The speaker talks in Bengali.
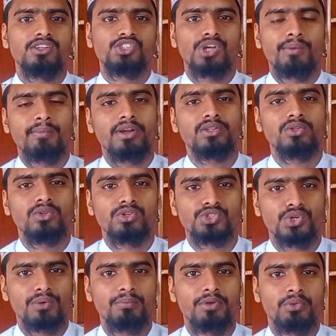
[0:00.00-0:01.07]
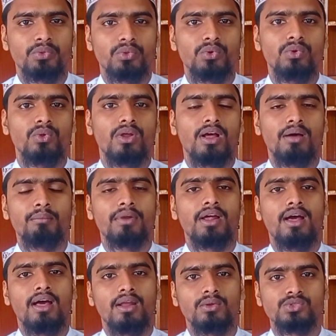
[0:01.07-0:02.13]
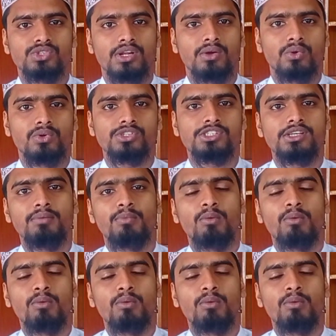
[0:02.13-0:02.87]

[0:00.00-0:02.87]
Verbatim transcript: সম্মানিত দর্শকবৃন্দ আমরা আলোচনা করছি